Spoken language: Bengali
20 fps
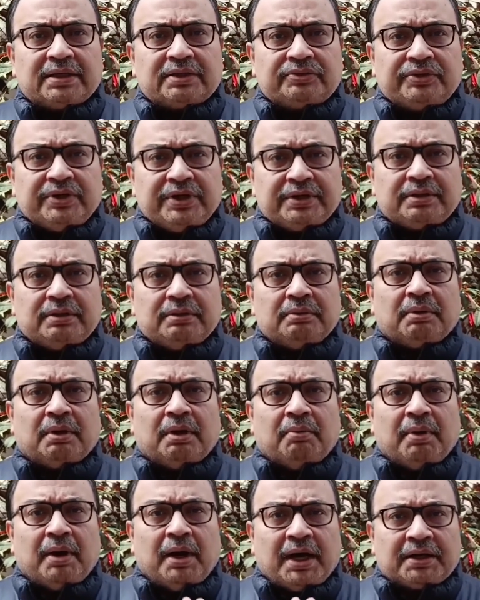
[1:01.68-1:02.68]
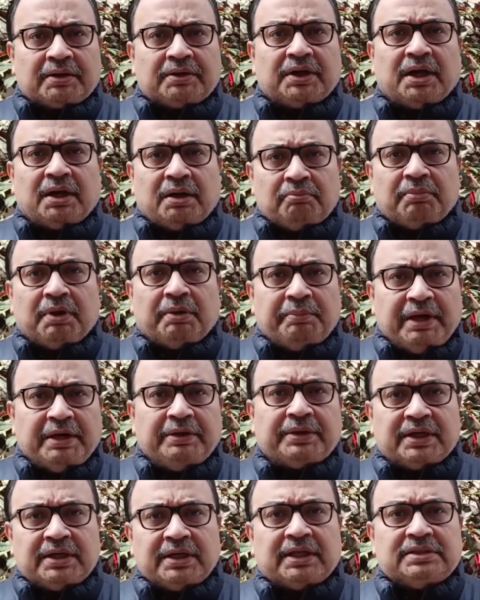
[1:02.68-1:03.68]
ইলেকট্রিক একটা
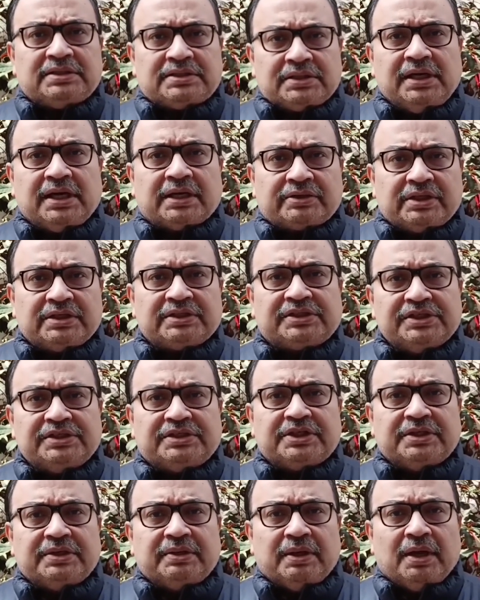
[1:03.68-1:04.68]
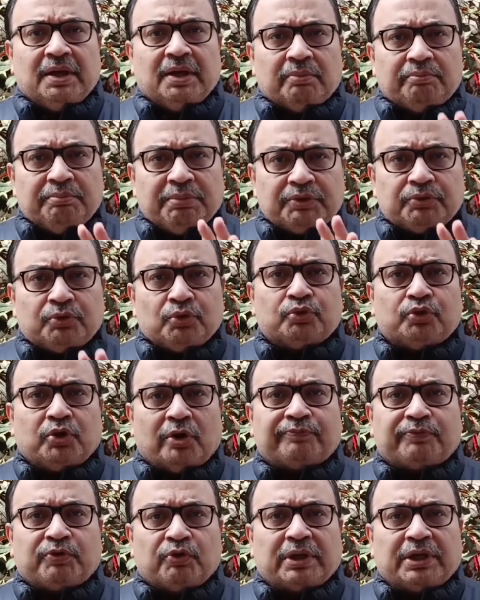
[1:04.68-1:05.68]
মেন্টেন্যান্স ইলেকট্রিসিটি
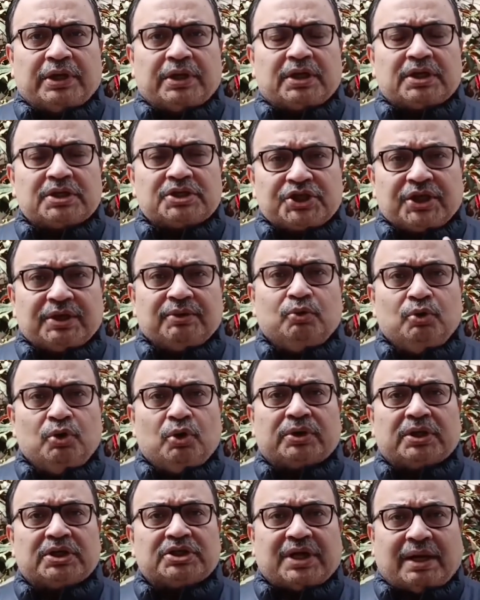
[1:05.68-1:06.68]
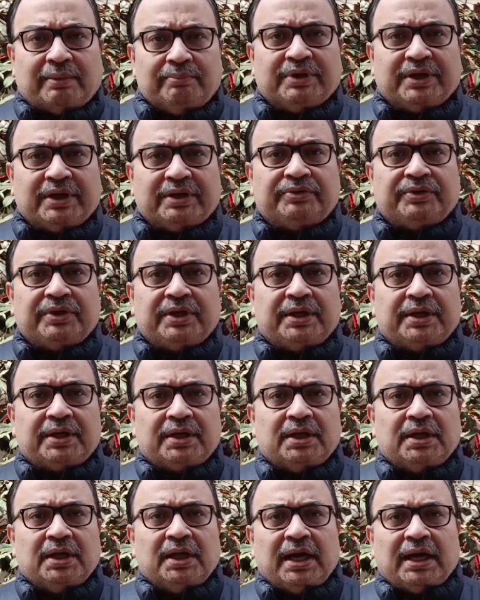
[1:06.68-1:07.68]
বিদ্যুৎ দপ্তরের সেগুলোকে সামনে
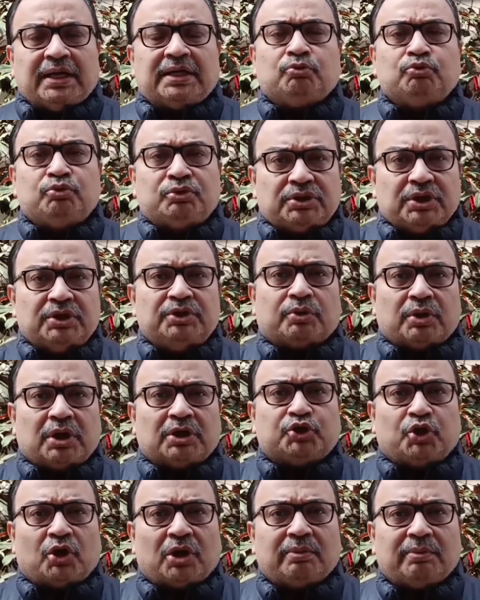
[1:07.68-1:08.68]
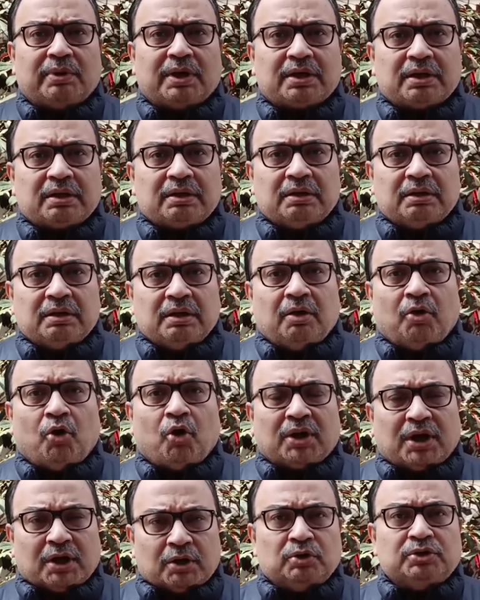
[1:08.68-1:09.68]
দিয়ে একটা উত্তেজনা ছড়াবার
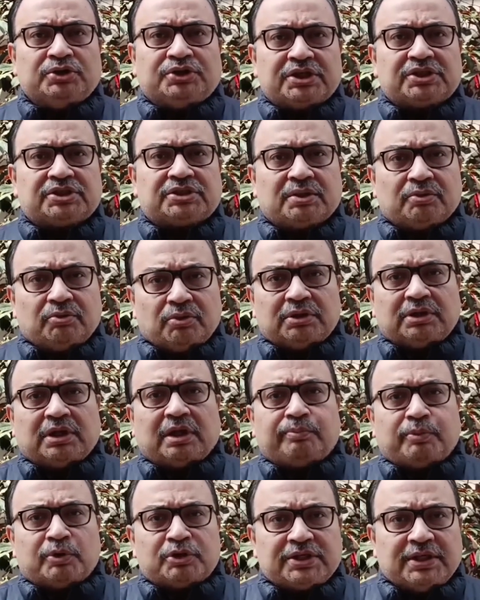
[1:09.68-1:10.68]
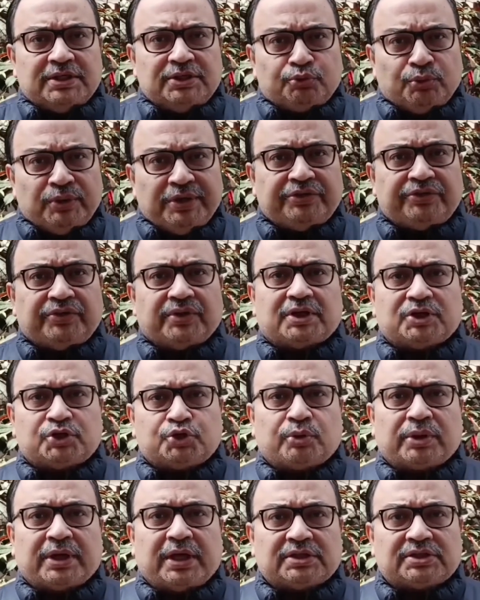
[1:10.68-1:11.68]
অকারণ চেষ্টা করে তারপর সেই টুইট
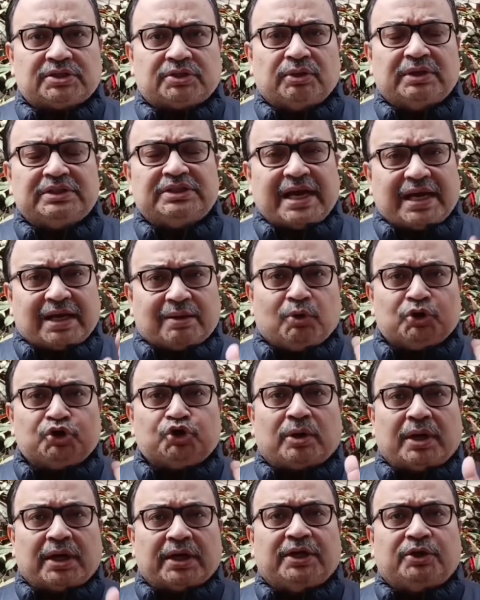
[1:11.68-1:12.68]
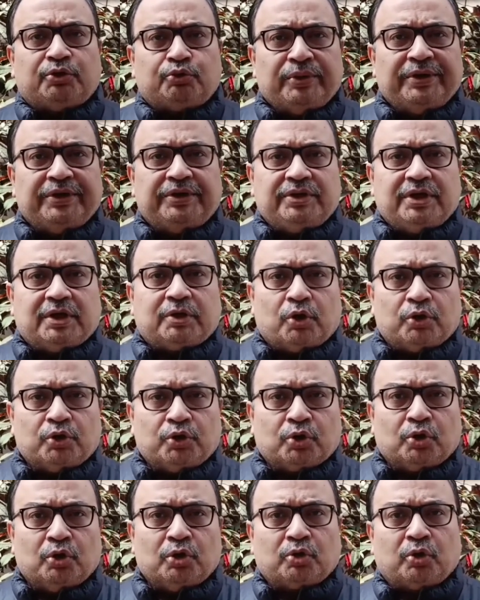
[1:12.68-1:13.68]
থেকে সরে আসতে হয়েছে এক বছর আগে টুইট
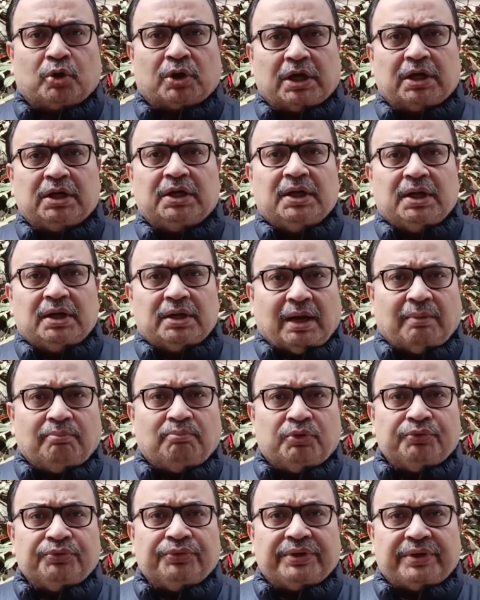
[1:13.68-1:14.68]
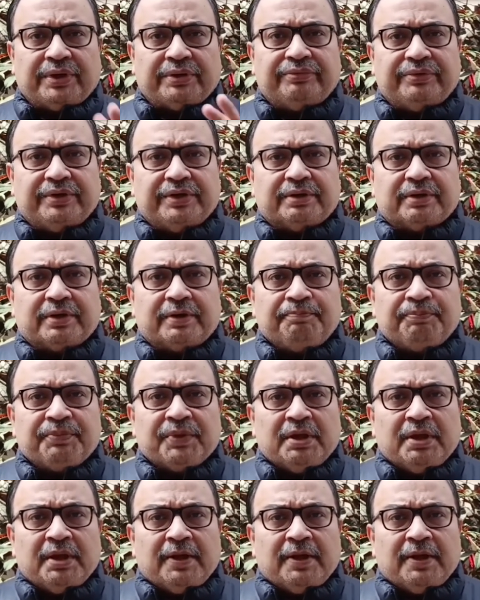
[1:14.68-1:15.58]
দিয়ে গন্ডগোল করা রাম মন্দিরের দিন